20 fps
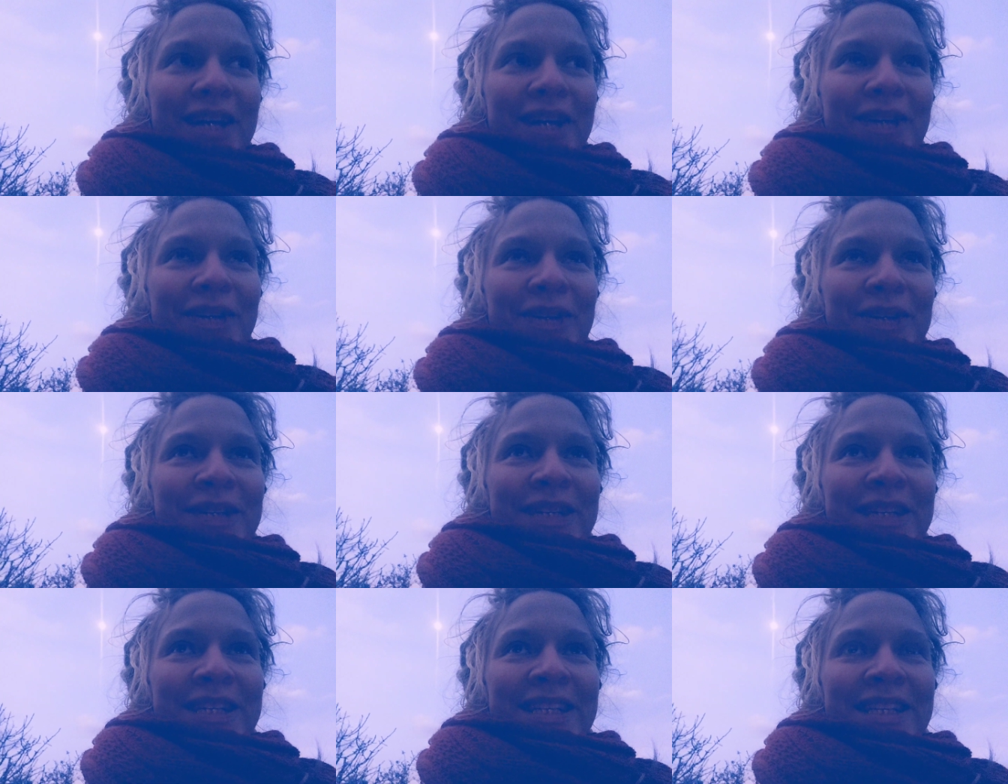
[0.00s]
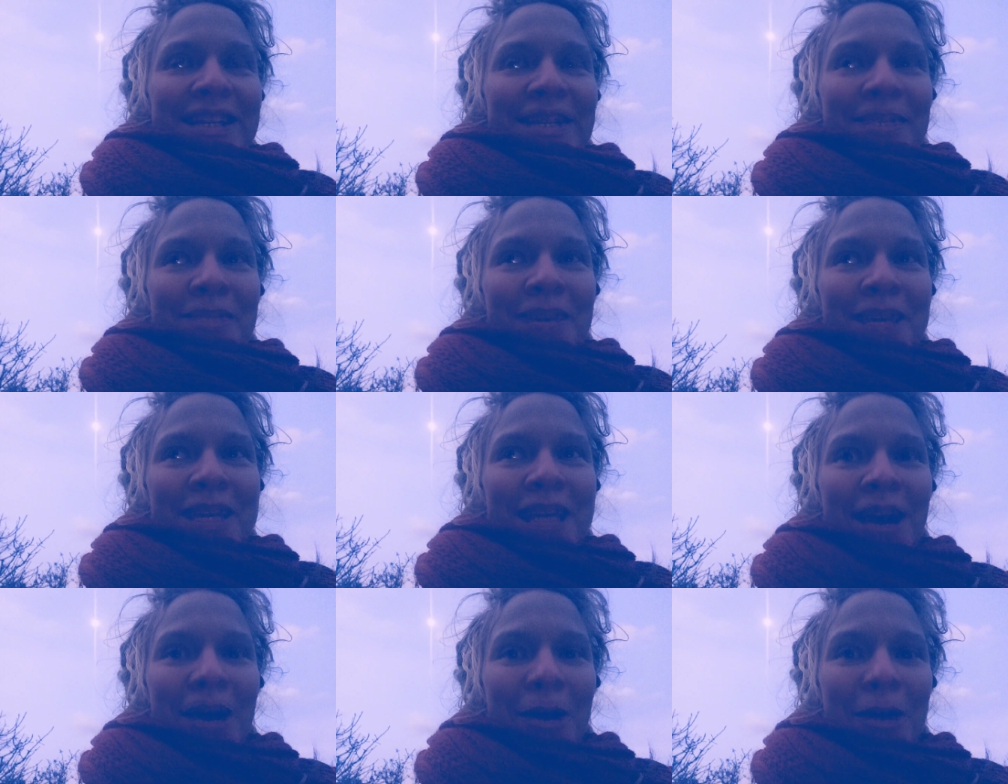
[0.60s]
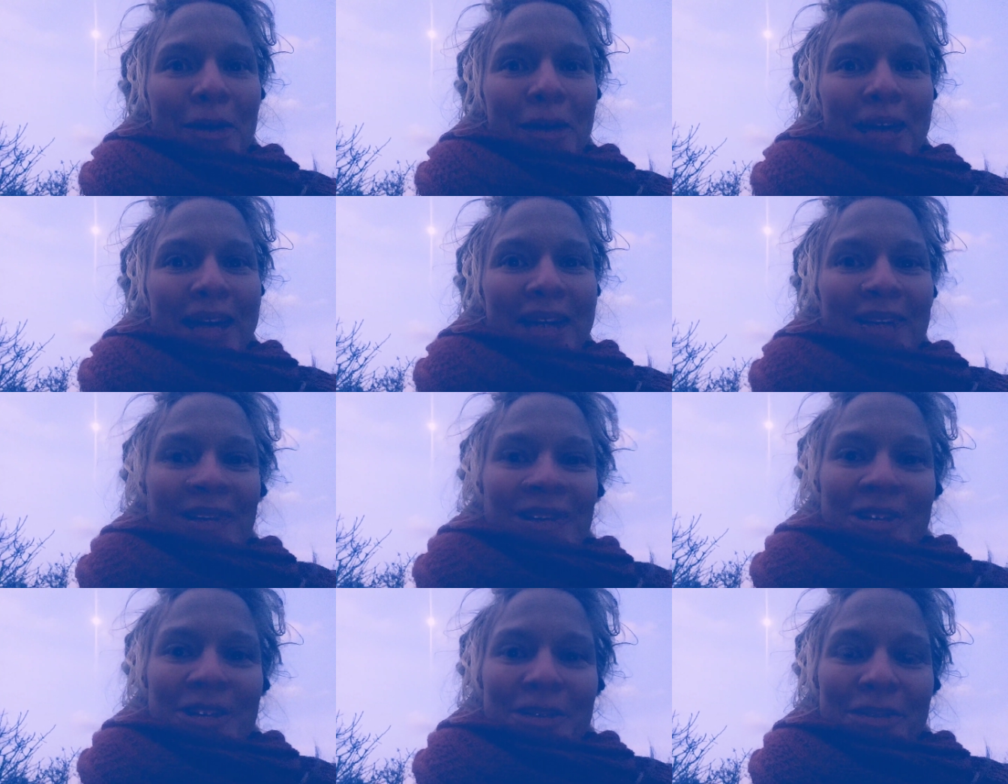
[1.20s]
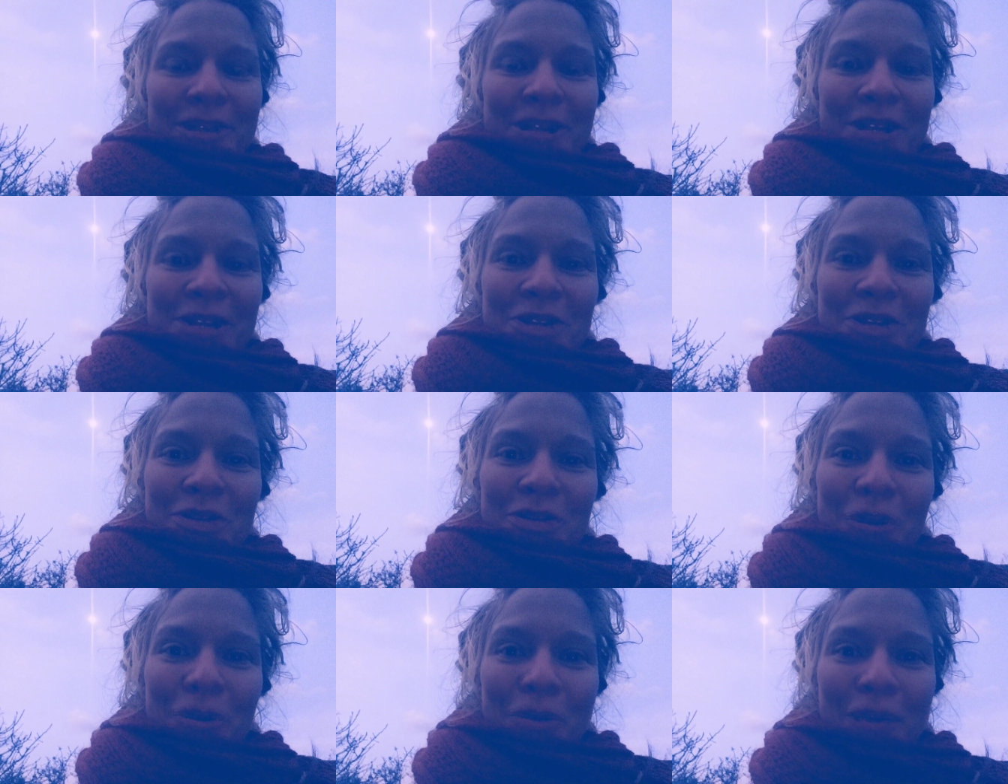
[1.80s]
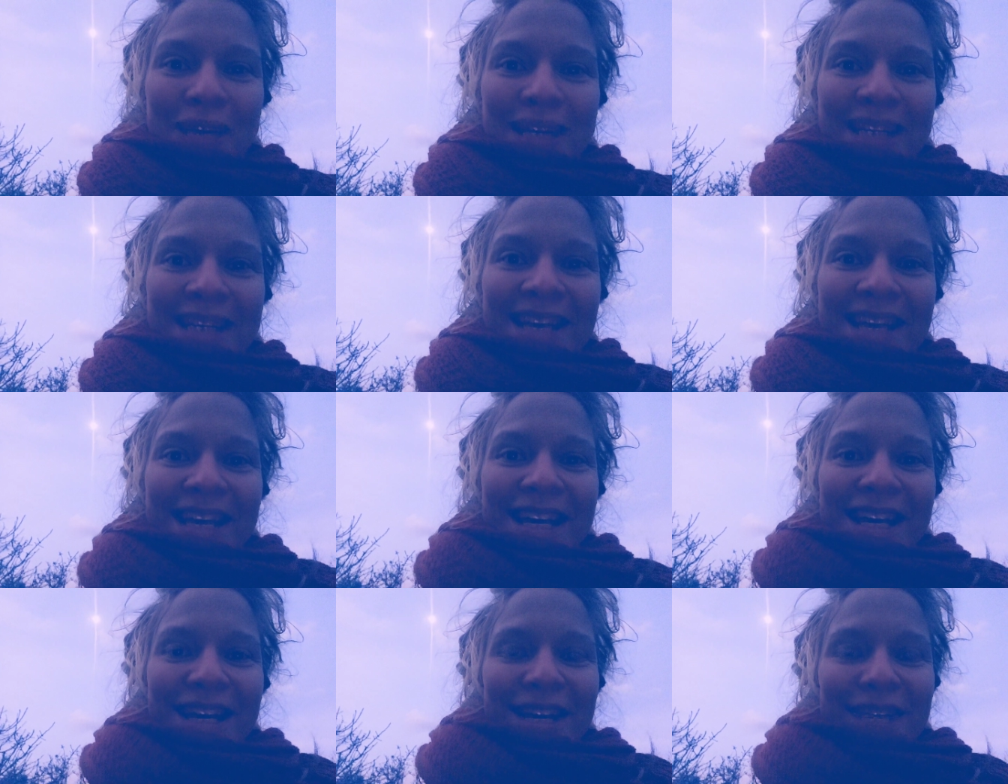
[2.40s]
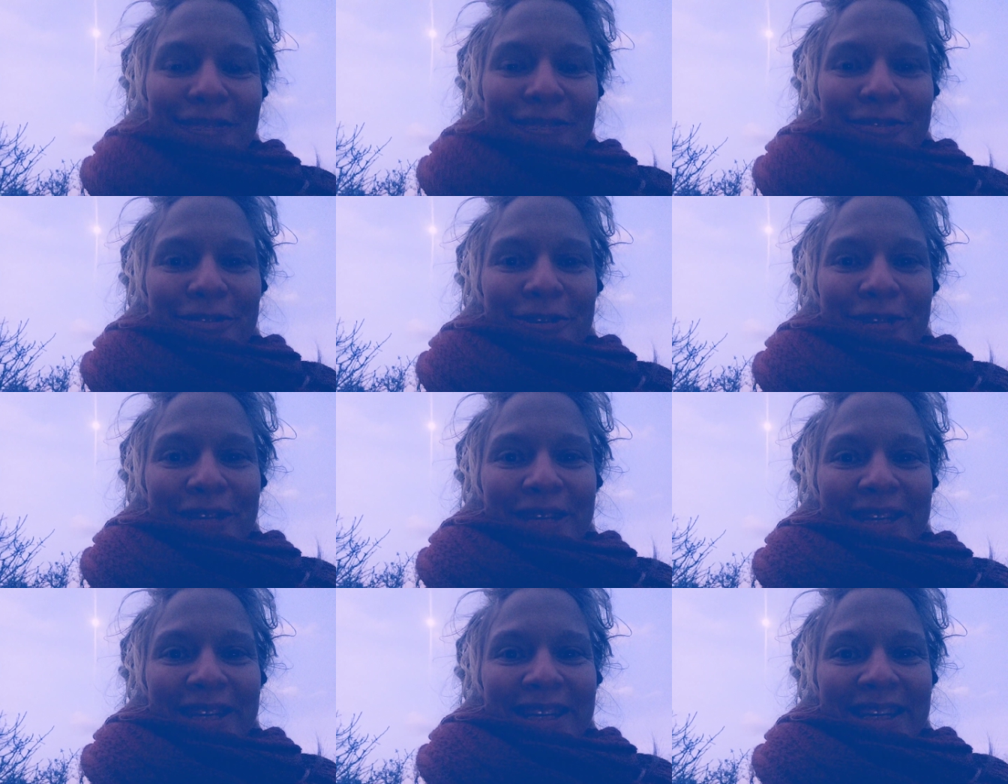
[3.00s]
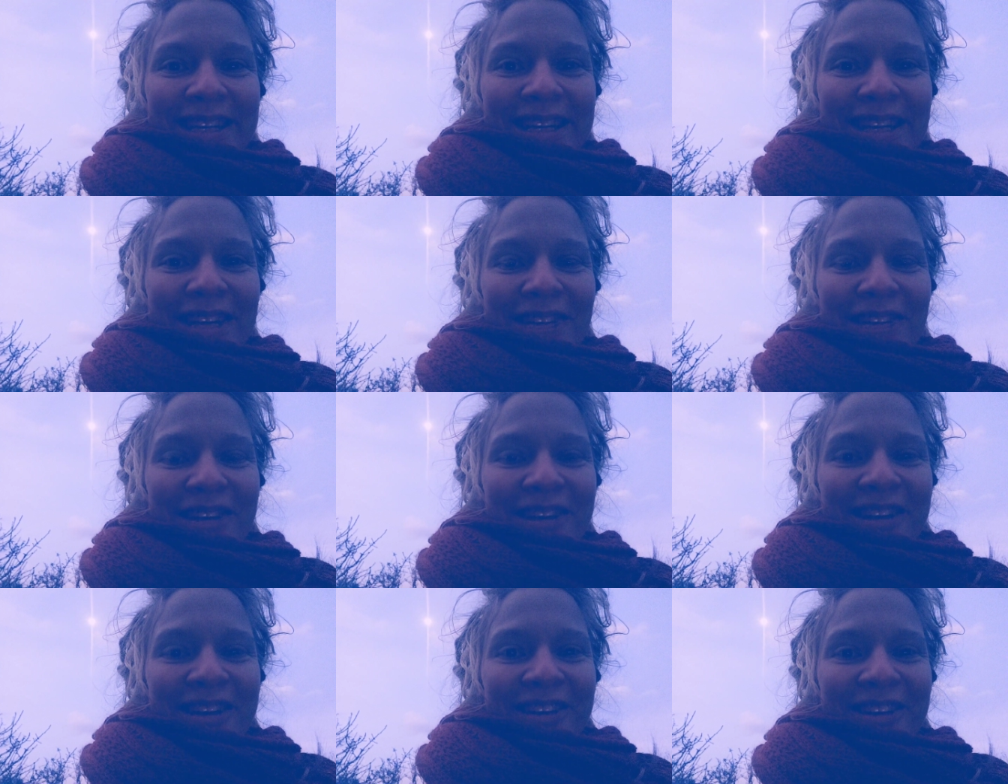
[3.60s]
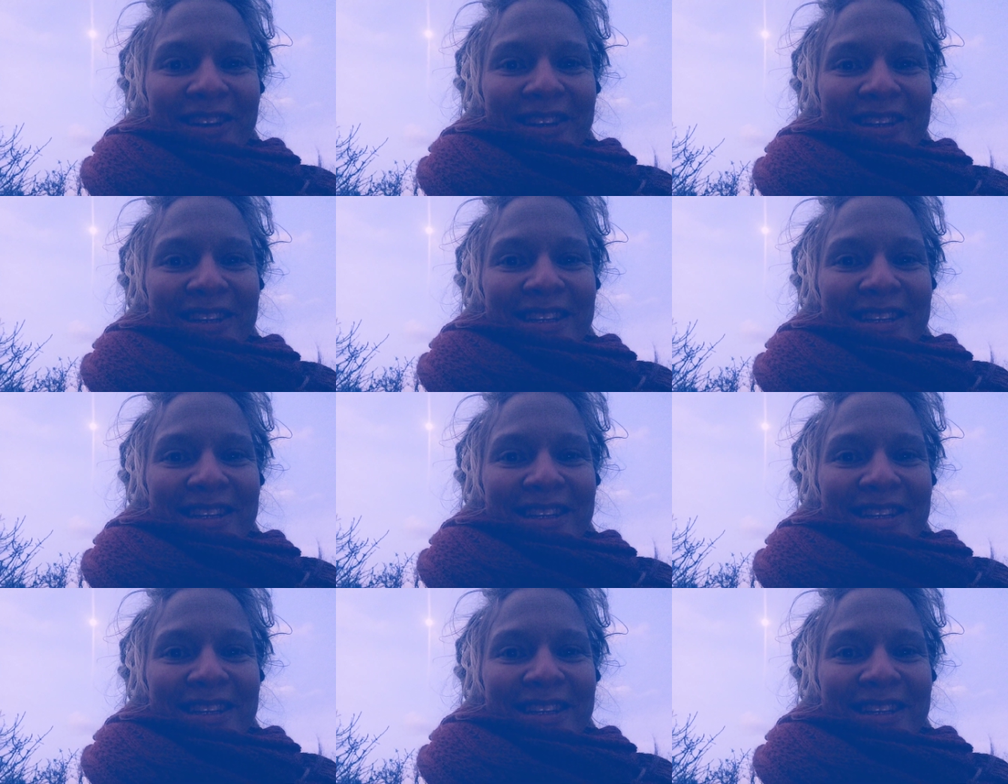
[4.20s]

Und ähm, genau, überlegt euch schon mal einen schönen Moment, wo ihr den hören könnt.